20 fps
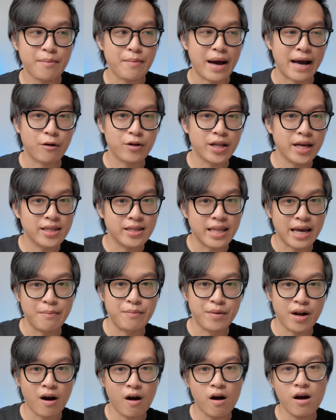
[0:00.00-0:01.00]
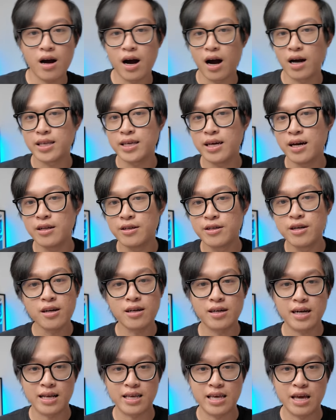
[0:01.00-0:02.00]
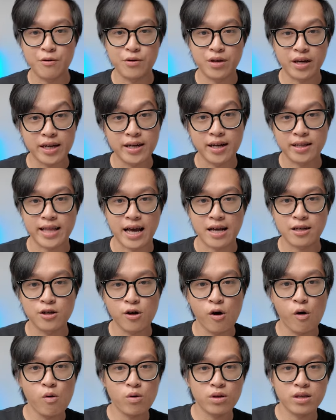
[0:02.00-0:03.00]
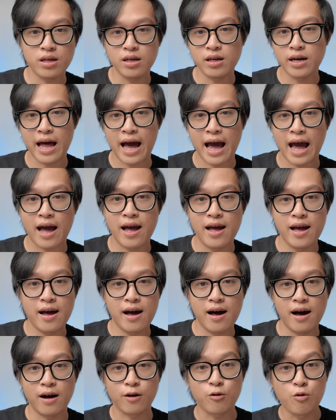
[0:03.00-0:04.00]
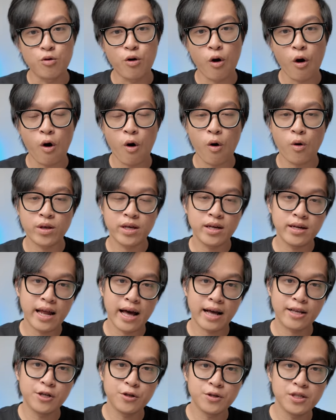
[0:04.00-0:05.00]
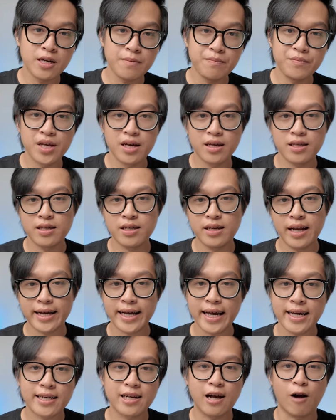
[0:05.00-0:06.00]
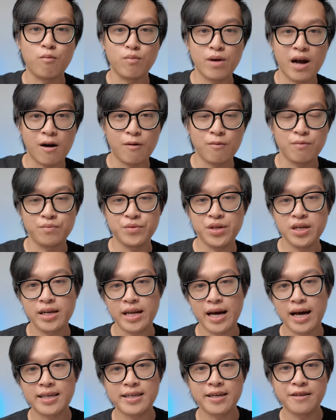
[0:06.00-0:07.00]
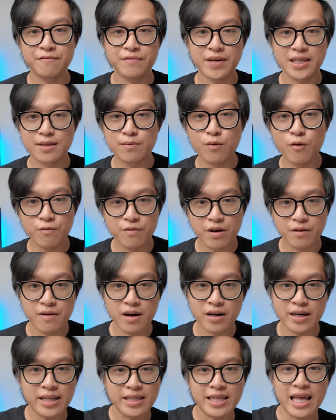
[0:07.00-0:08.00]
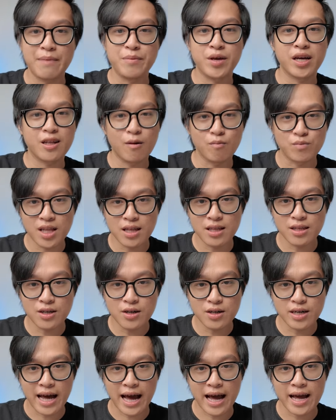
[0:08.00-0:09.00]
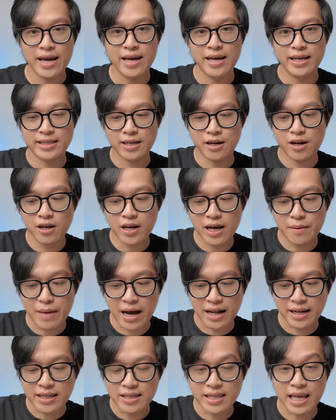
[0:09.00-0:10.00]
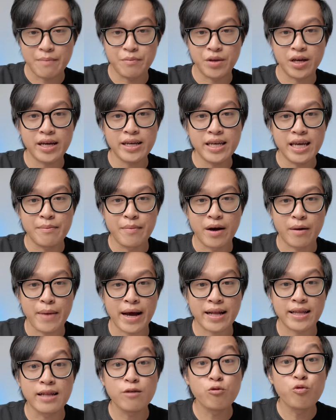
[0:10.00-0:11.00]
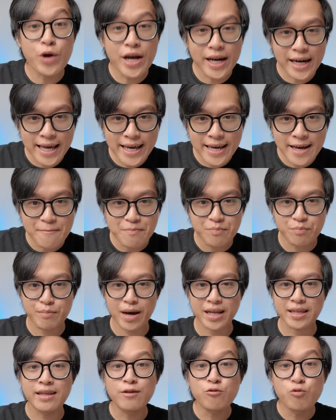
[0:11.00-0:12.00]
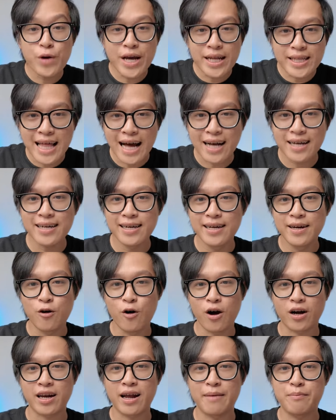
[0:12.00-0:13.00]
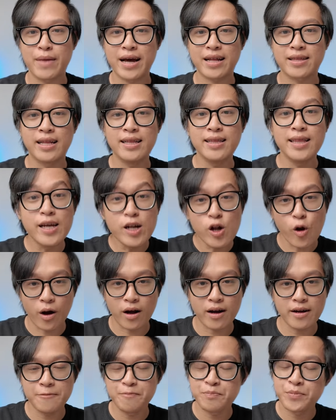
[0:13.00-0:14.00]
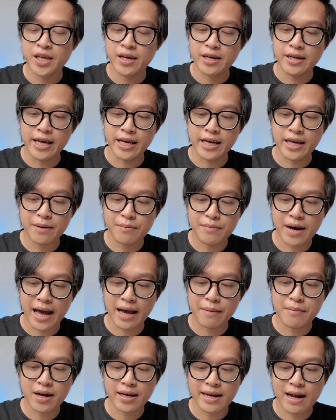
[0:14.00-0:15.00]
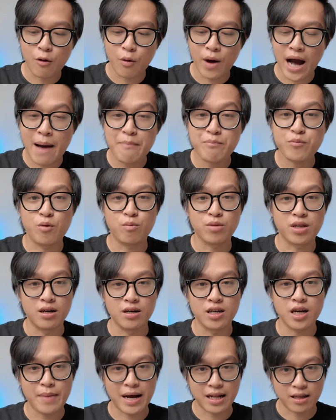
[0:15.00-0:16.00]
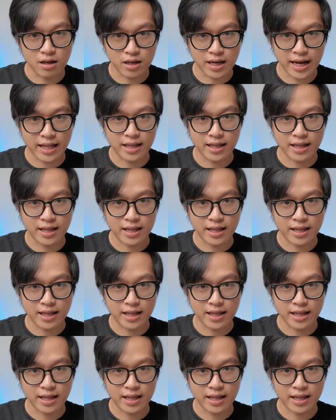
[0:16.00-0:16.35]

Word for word: Các bạn có thể tìm nó ở trên rất là nhiều những cái nền tảng số như là Google, như là YouTube, như là các cộng đồng, như là ở trên Facebook vân vân. Đi tìm những thông tin trước đã, sau đó các bạn đi tìm những cái gì mà mang tính nguyên lý, mang tính nguyên tắc hoặc là mang tính lý luận thì các bạn bắt đầu áp dụng thử, các bạn thực